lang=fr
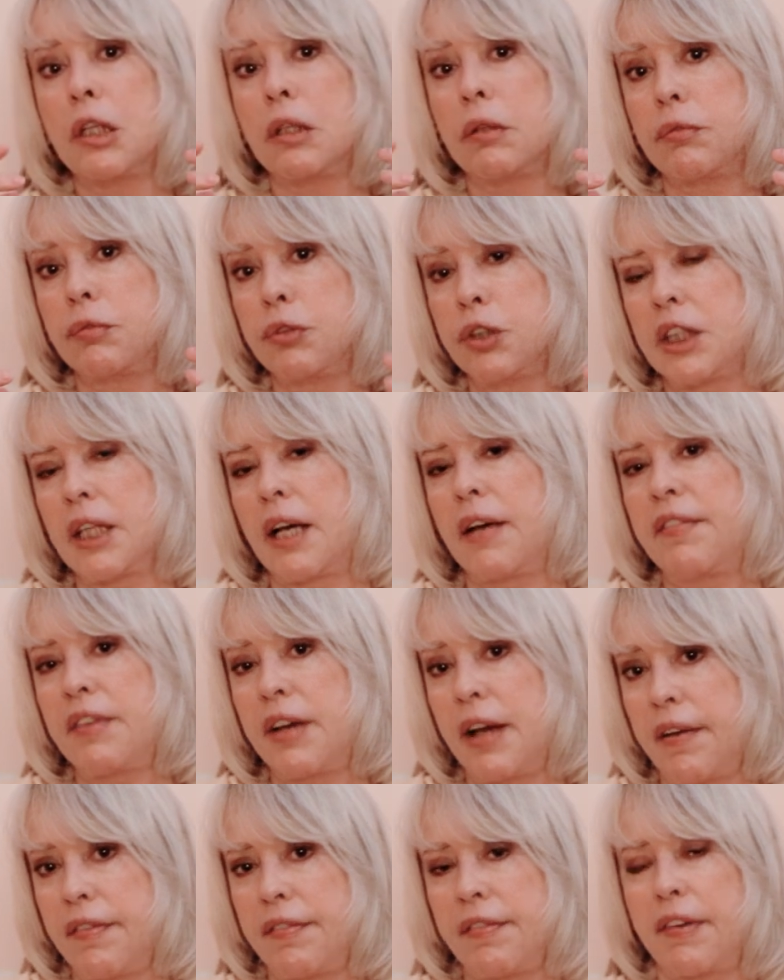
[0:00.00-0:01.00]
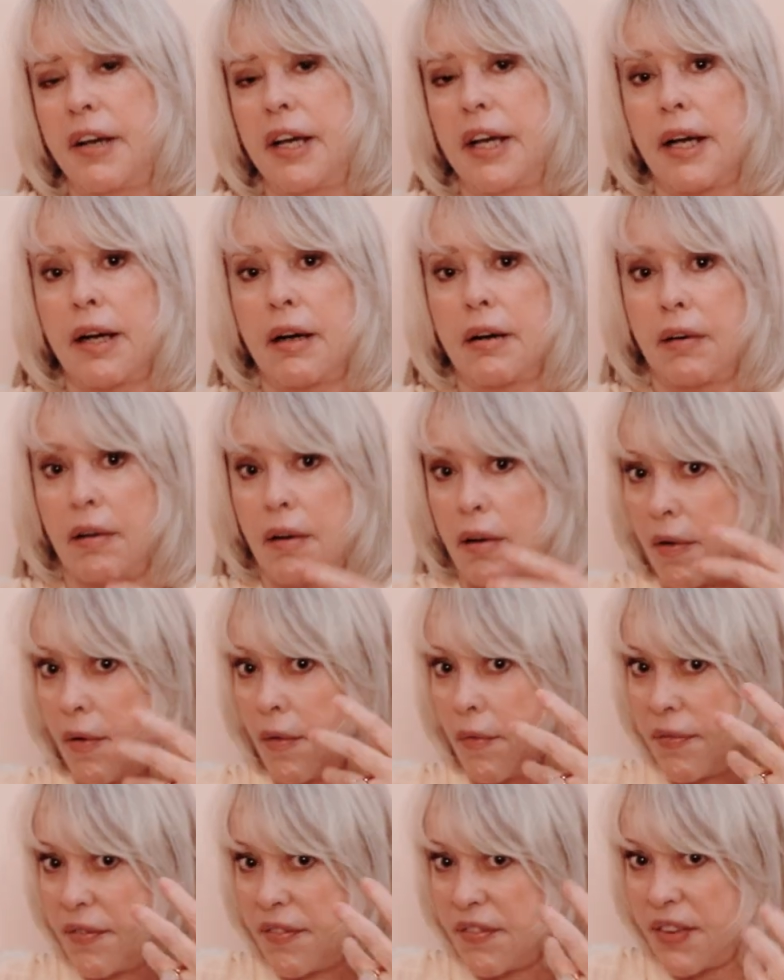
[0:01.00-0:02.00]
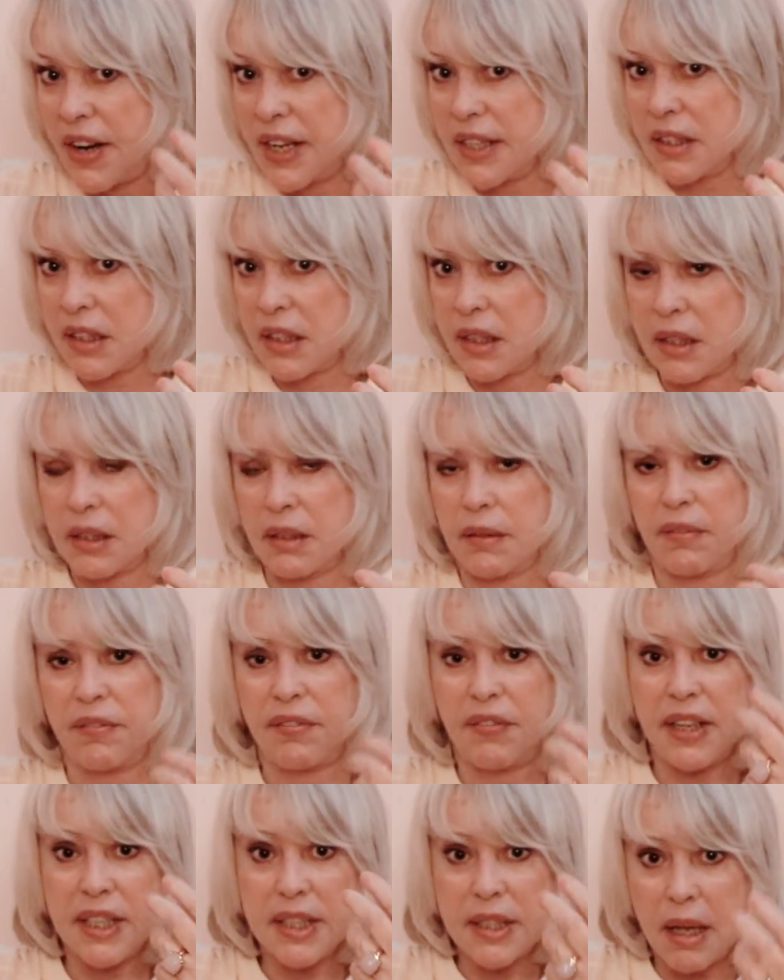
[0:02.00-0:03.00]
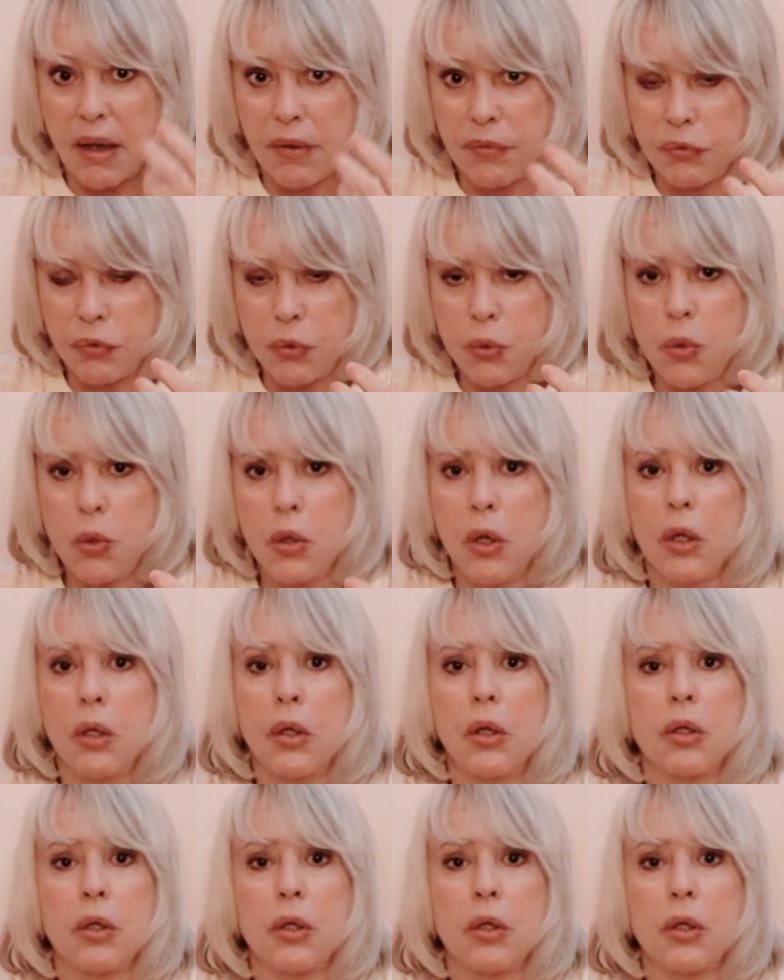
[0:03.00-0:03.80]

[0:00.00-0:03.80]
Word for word: vous avez affaire en face, face à vous,